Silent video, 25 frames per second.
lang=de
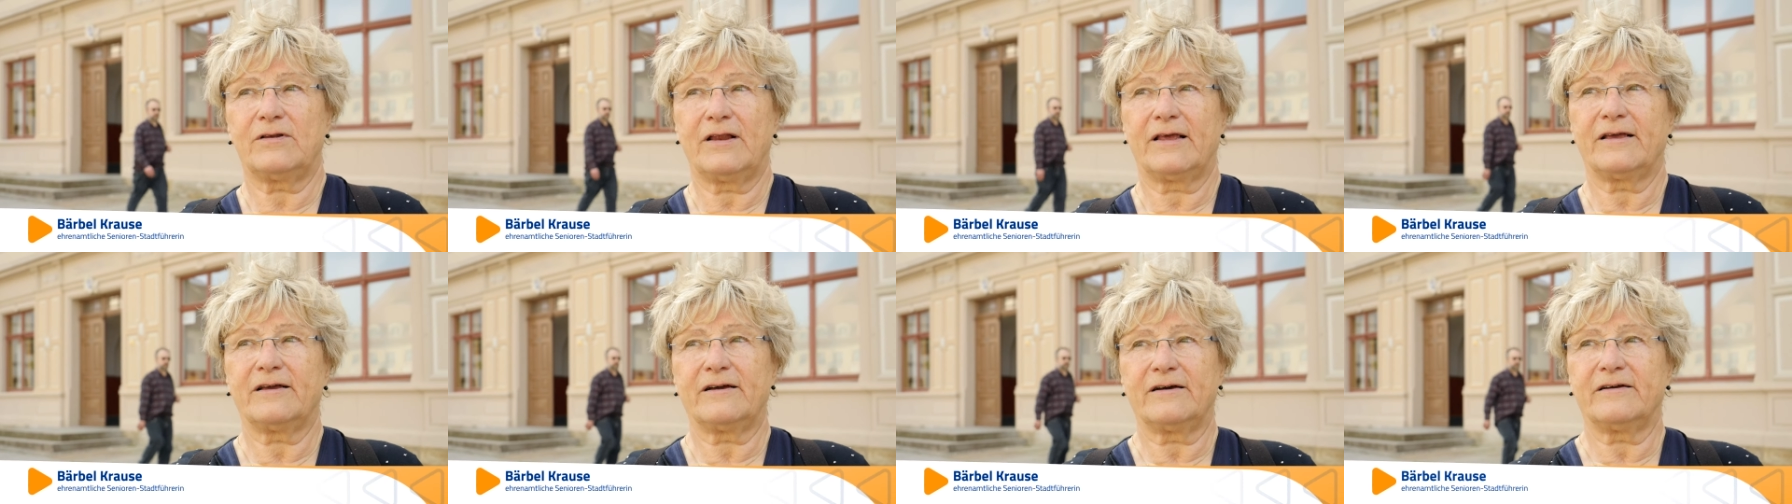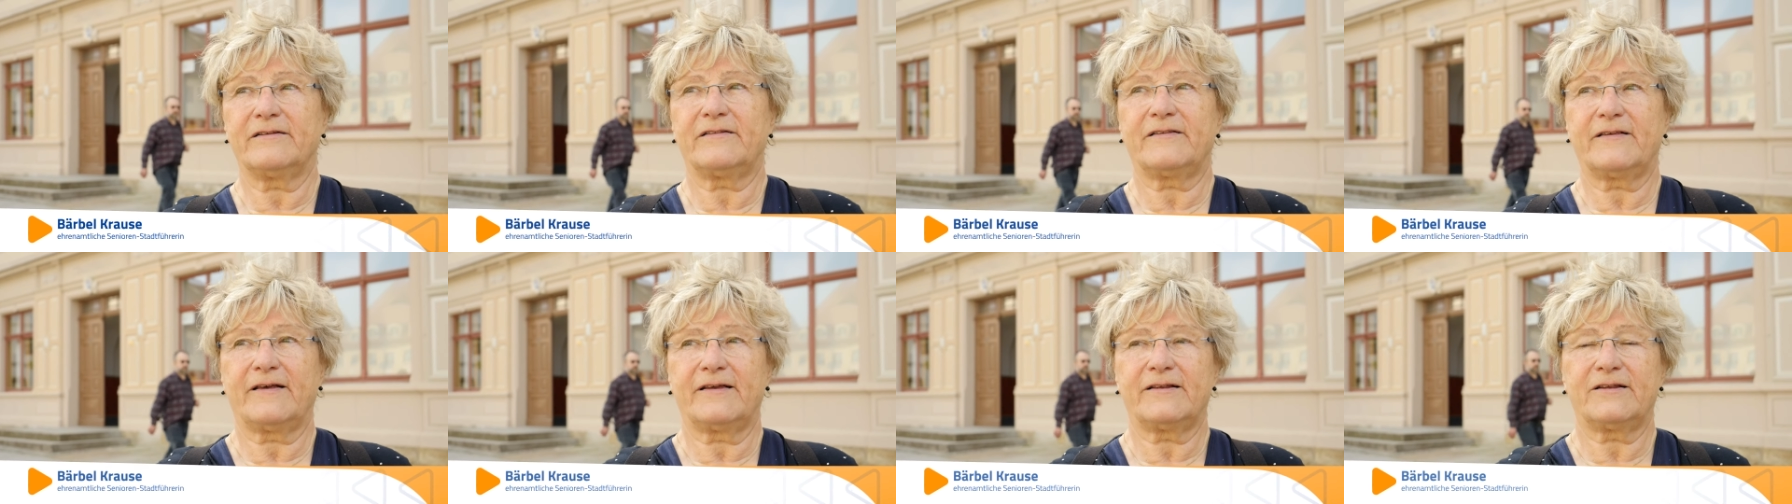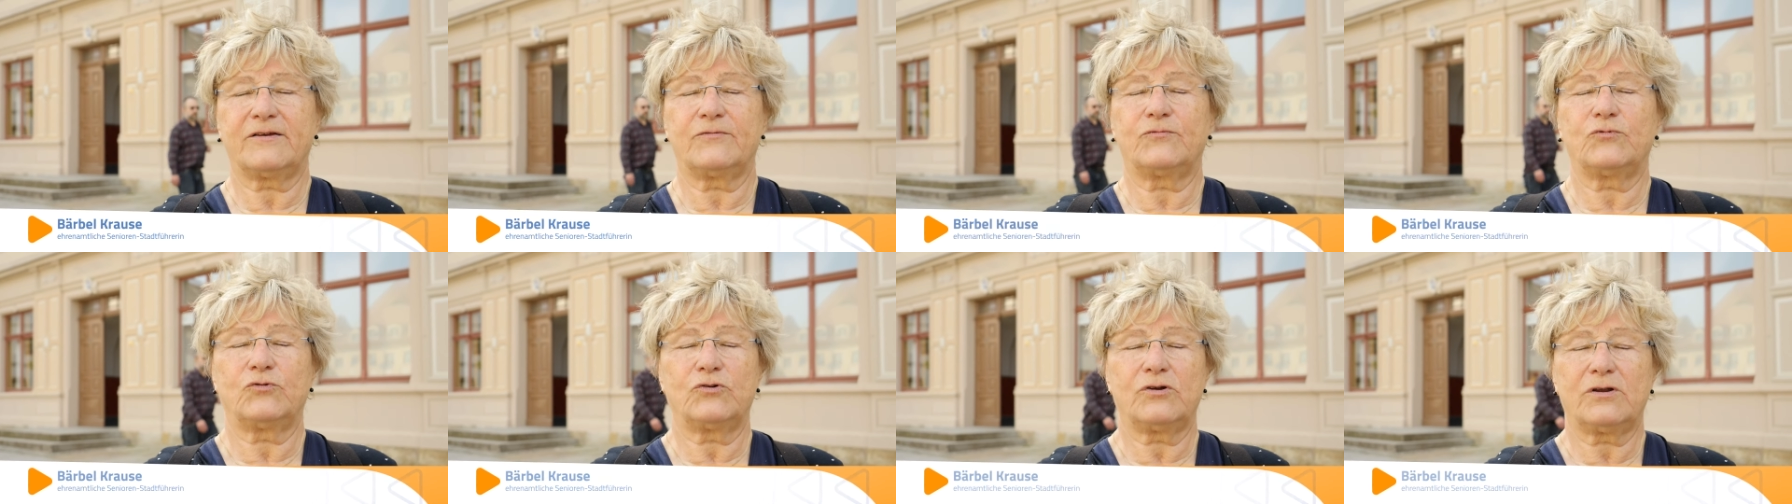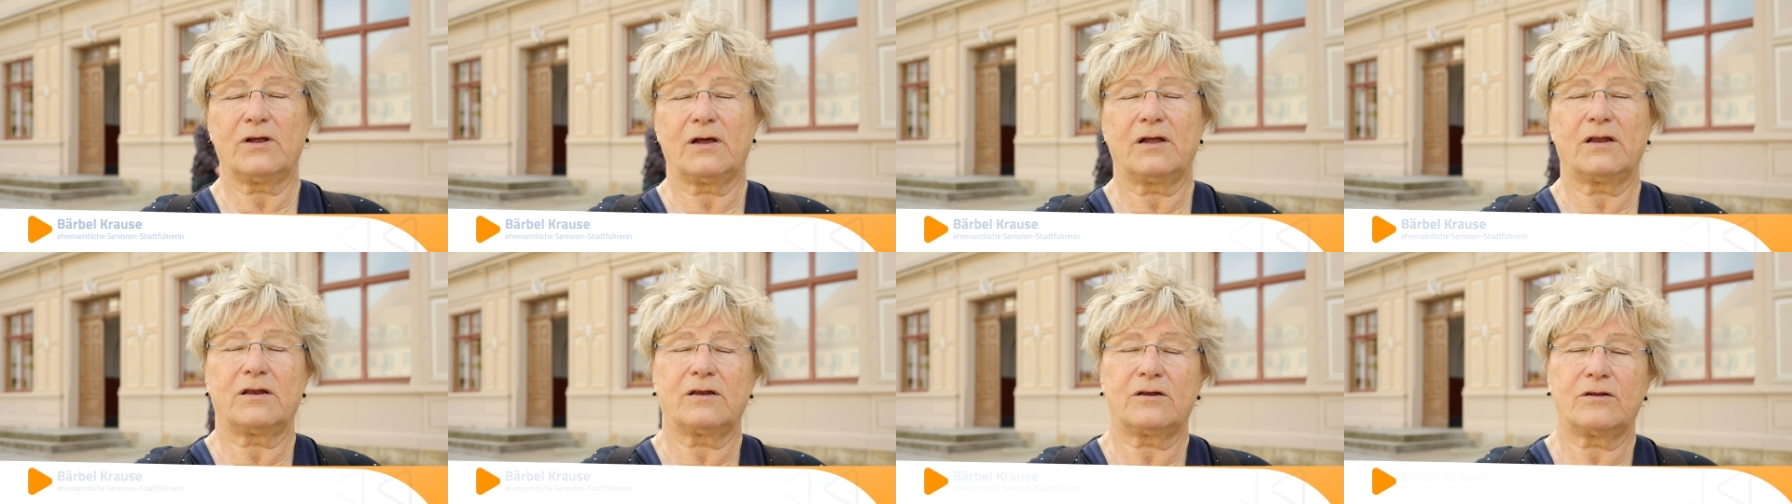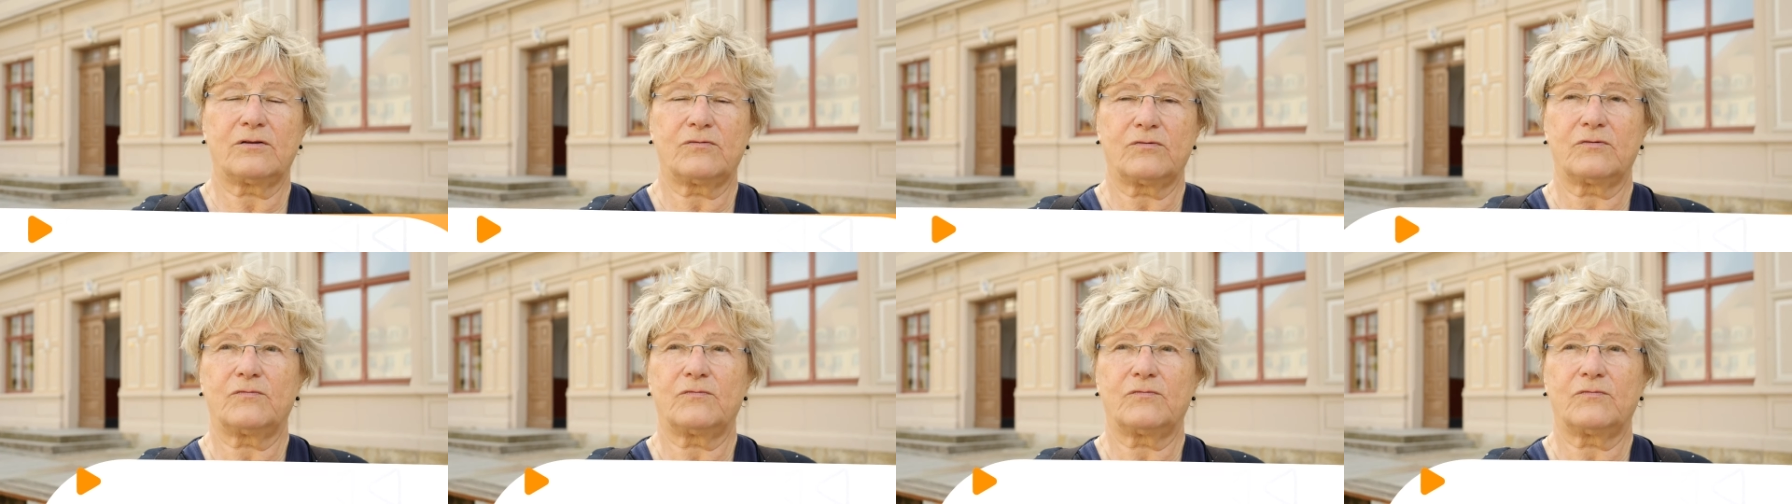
längere Zeit gewohnt hat,